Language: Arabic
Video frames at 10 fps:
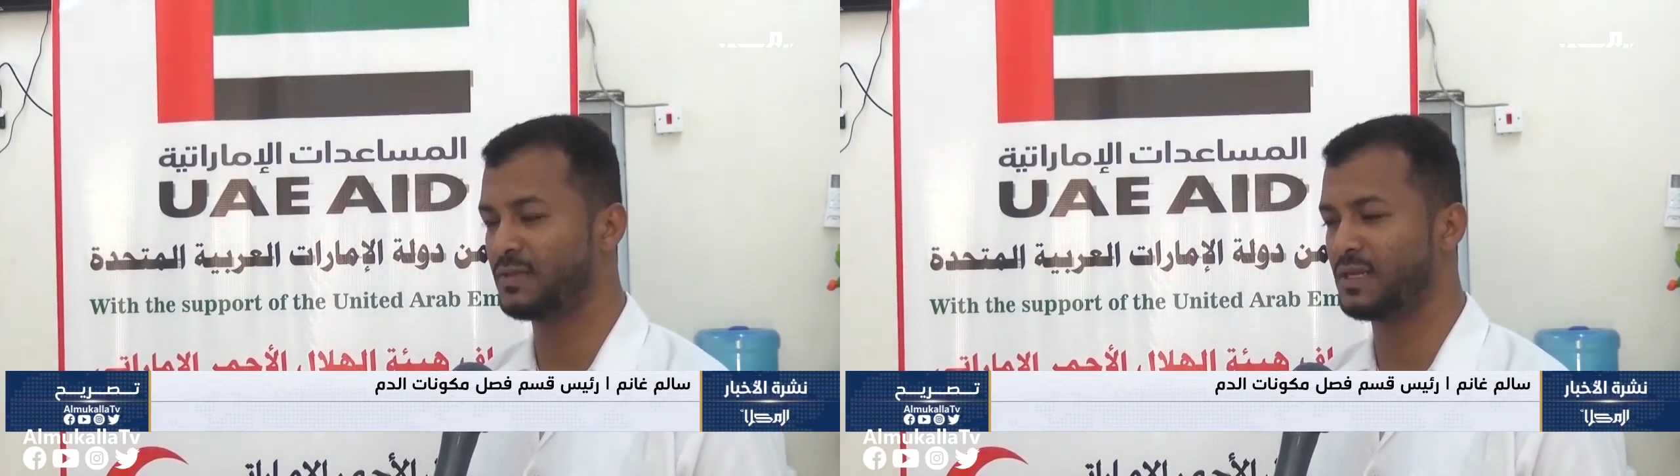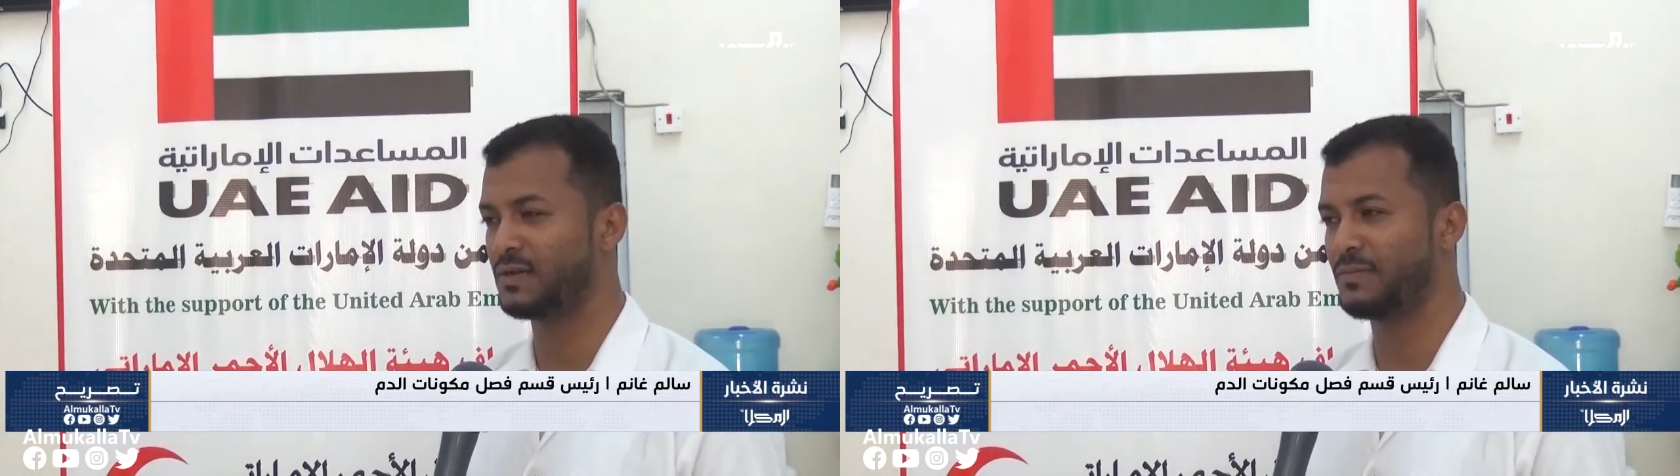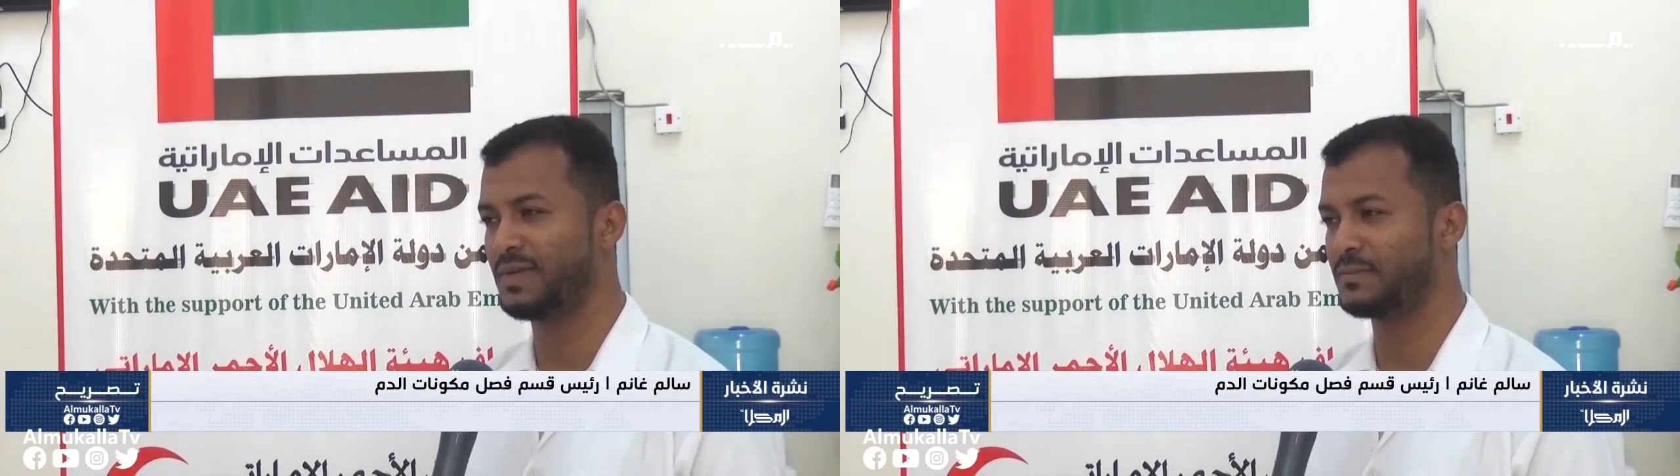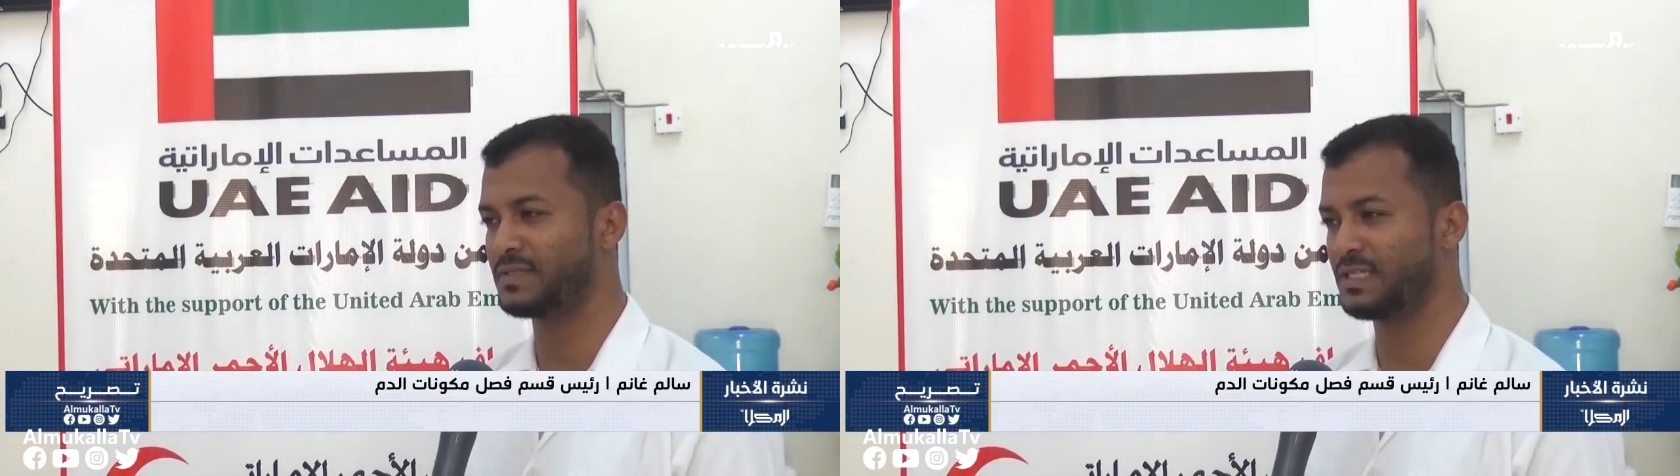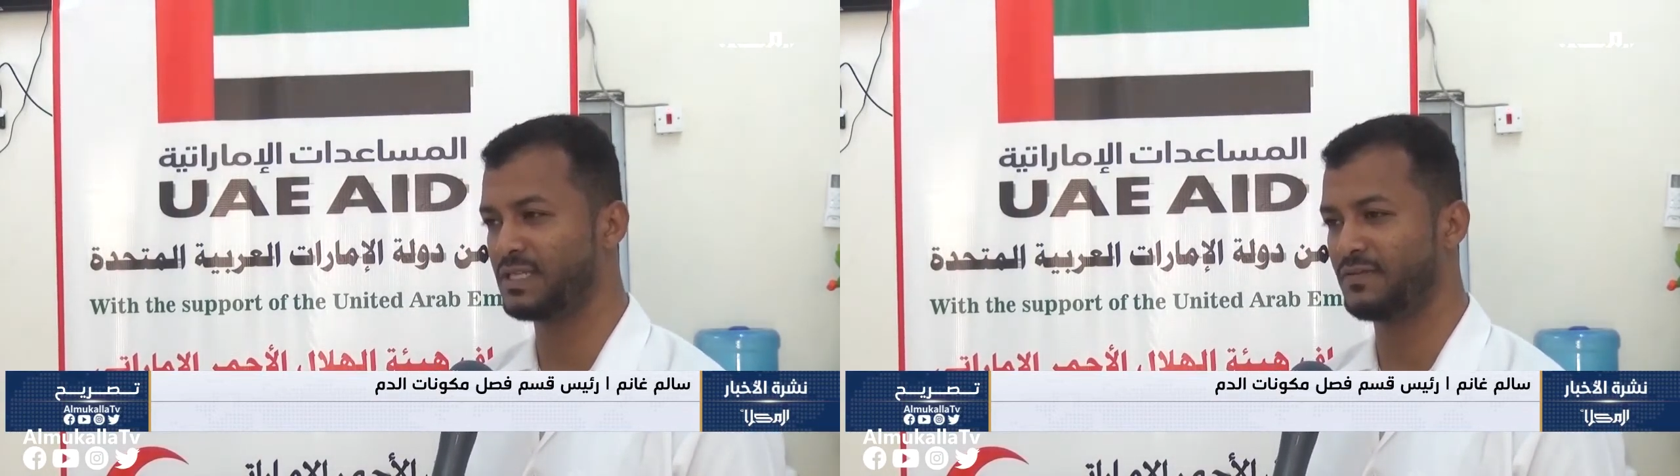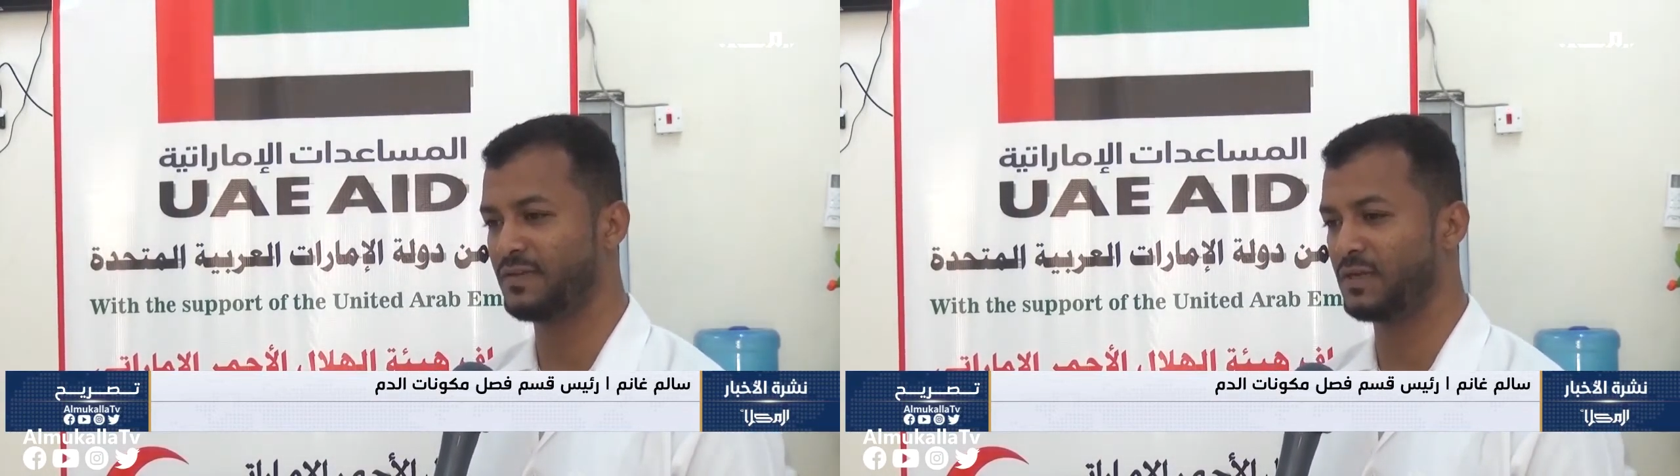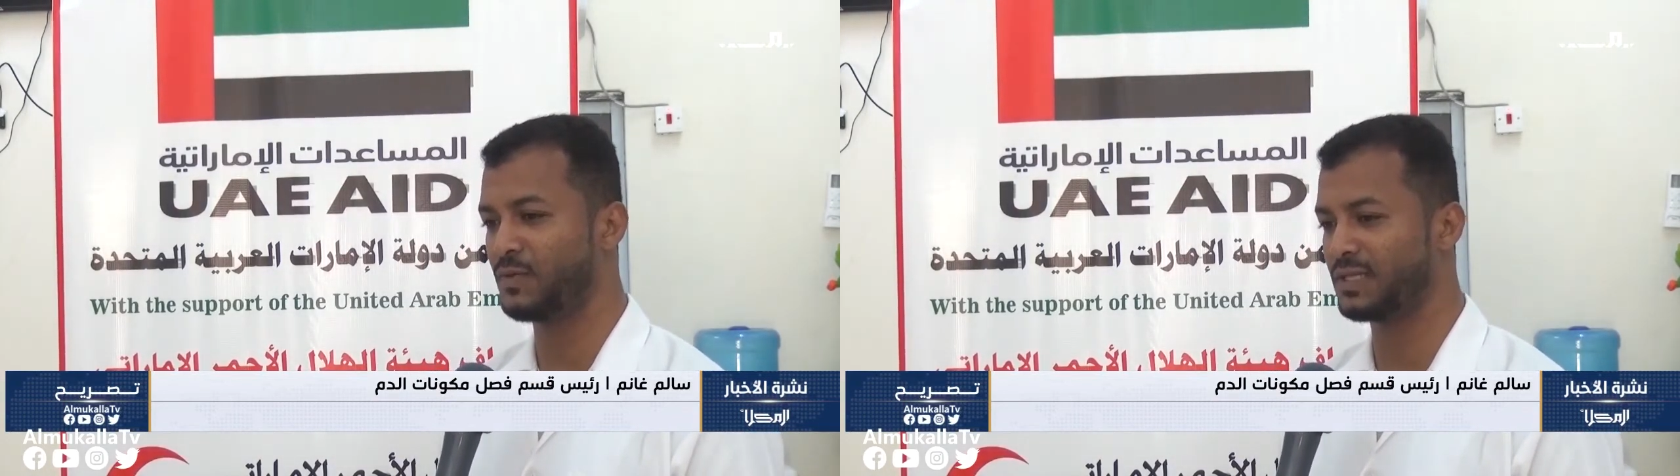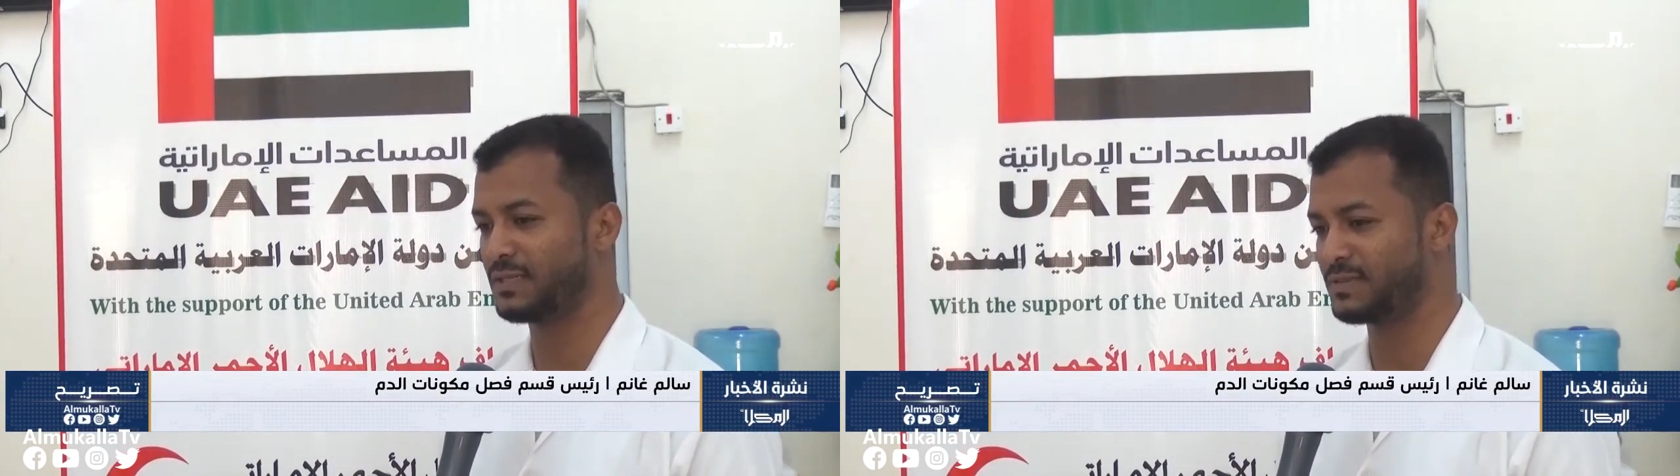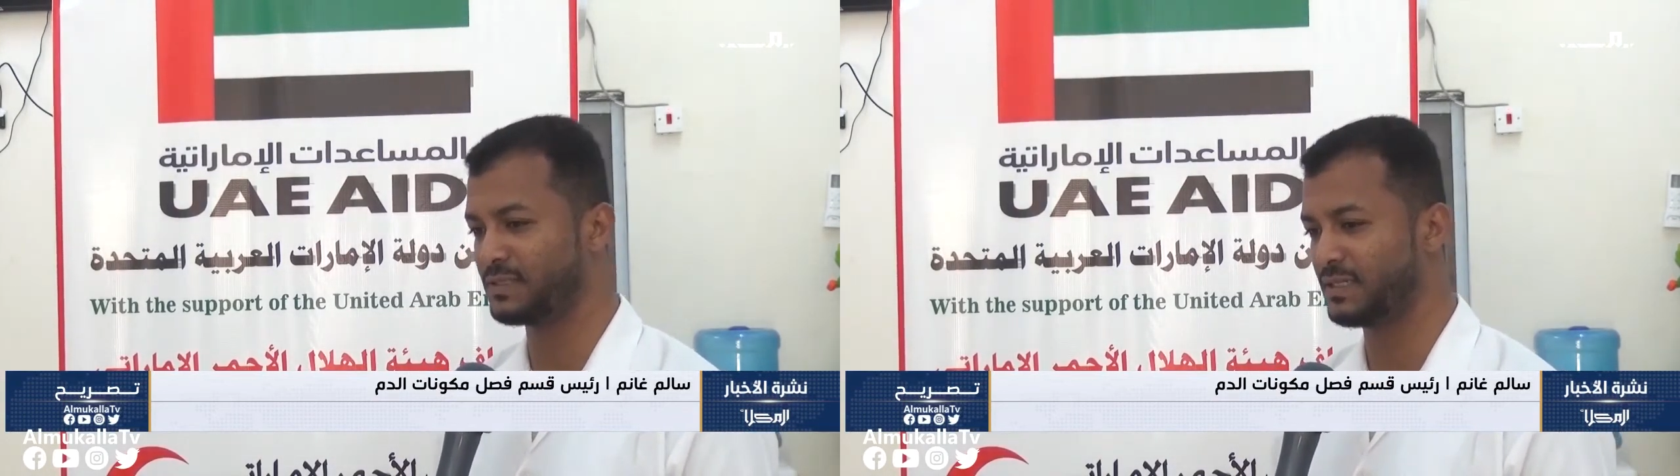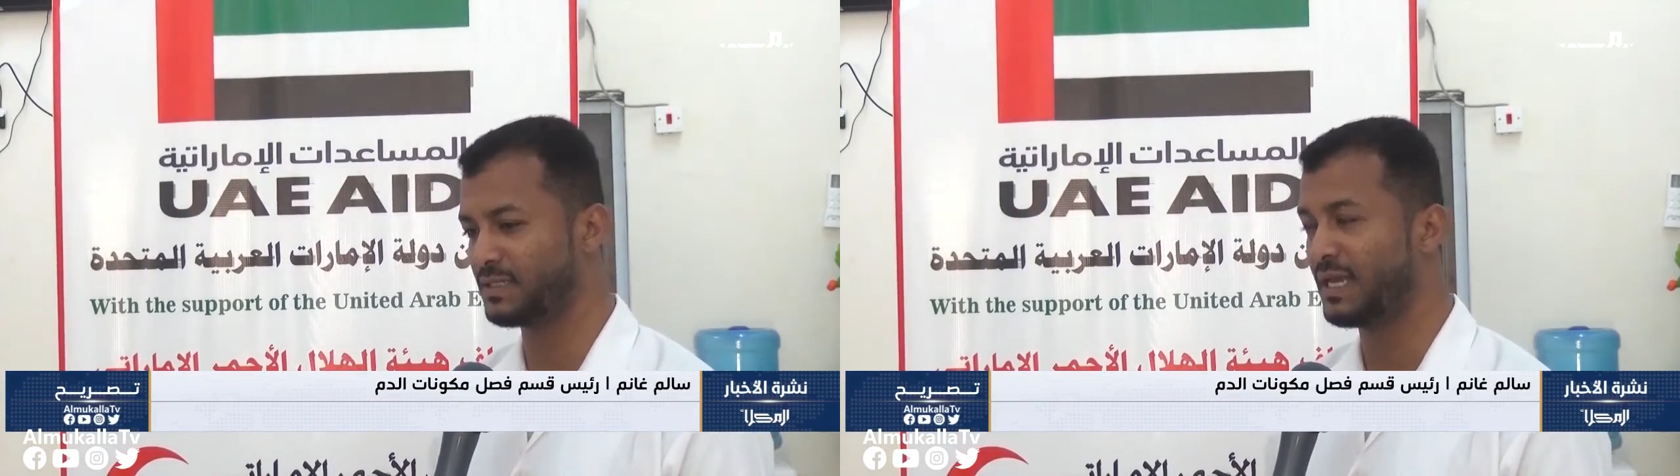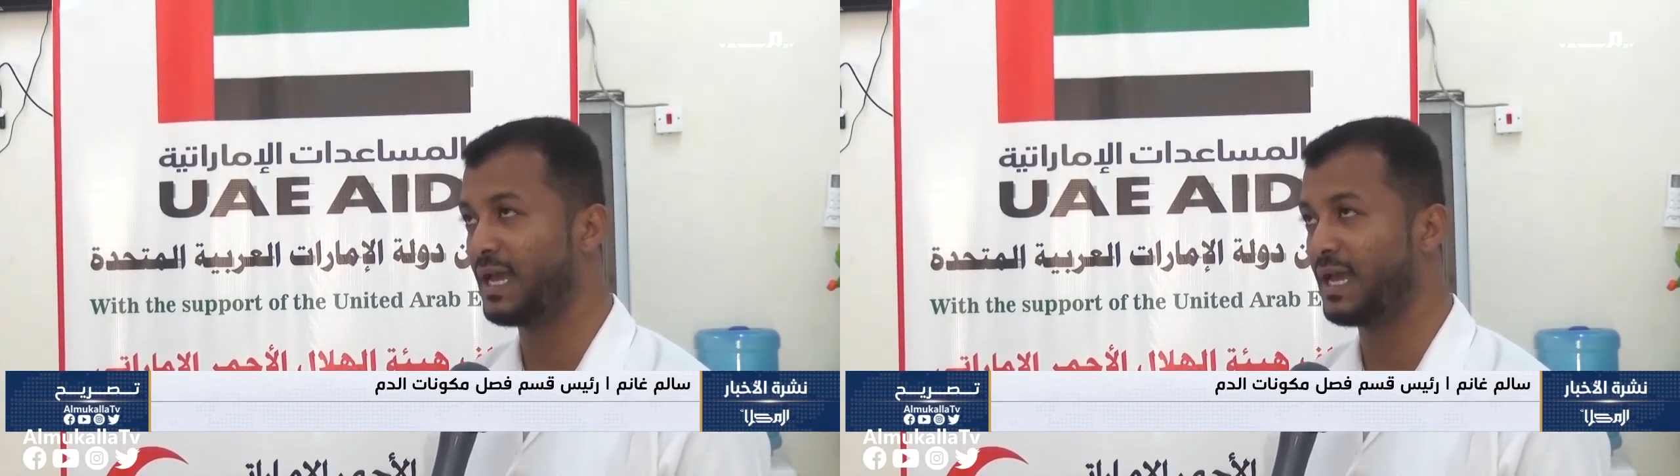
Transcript: مثلا كميات بسيطه في وقت بسيط